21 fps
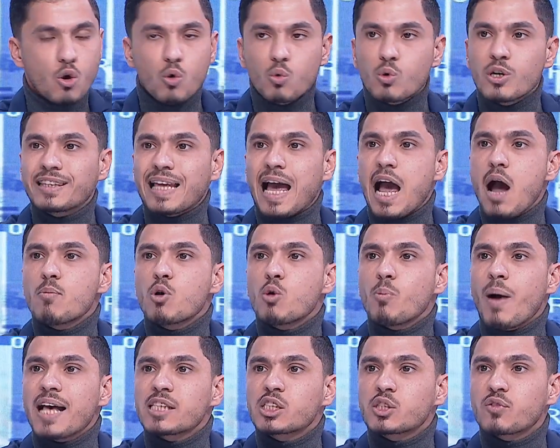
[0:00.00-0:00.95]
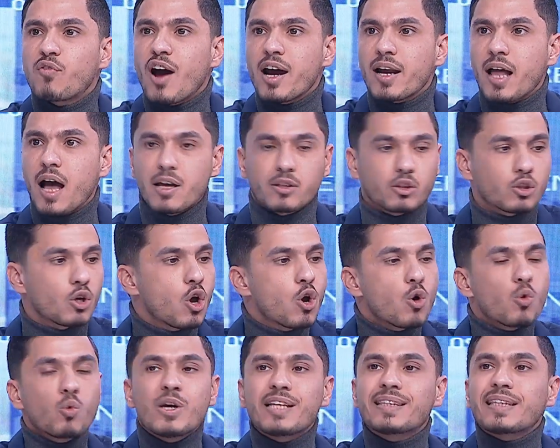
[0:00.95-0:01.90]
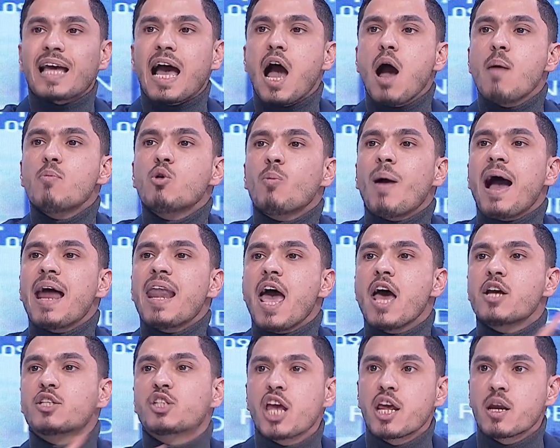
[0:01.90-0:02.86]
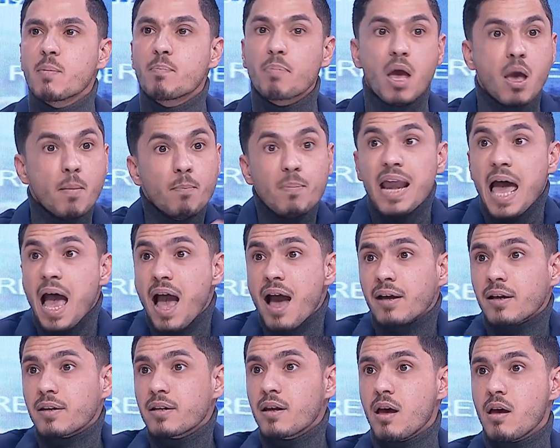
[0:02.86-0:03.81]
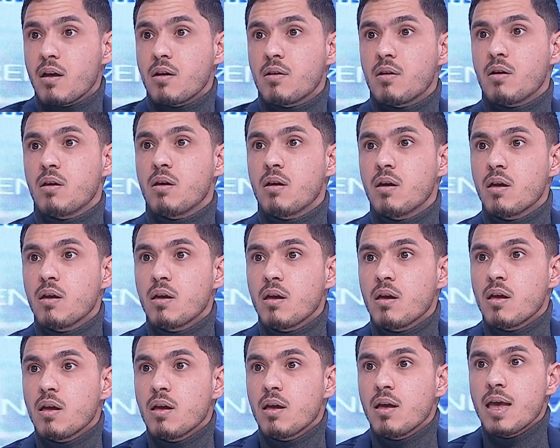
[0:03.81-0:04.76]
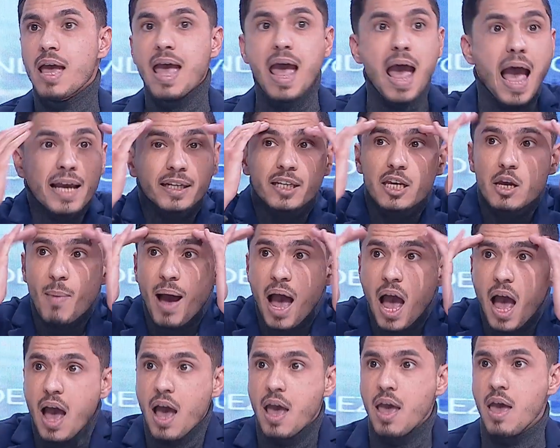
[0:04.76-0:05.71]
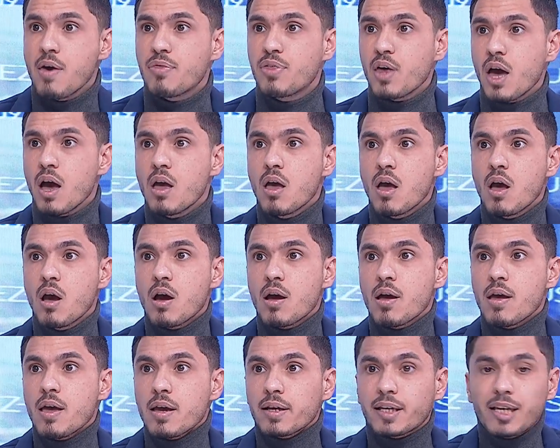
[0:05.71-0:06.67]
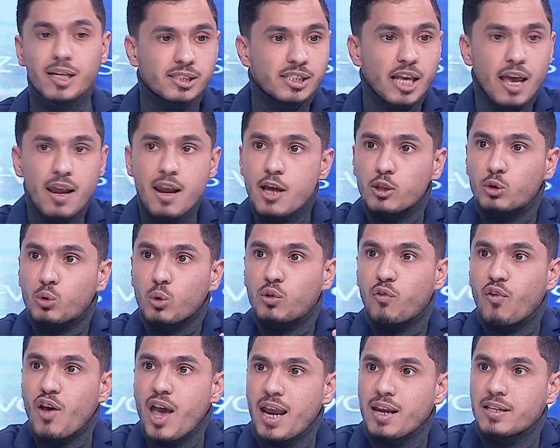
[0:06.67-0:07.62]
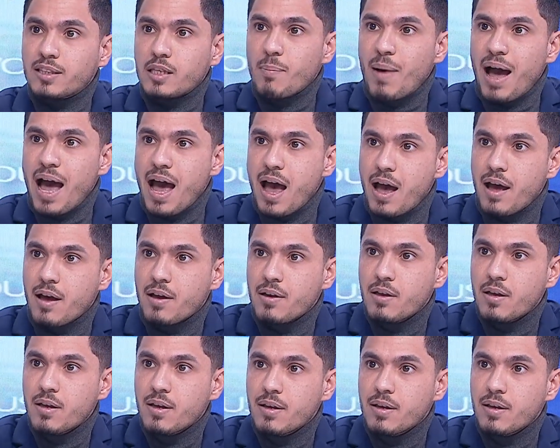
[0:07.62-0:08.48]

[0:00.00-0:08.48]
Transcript: ونتعاملوا مع السفارات ونتعاملوا مع الاجانب من حقنا احكي معاه هذا كي سالته تفاعلت معاه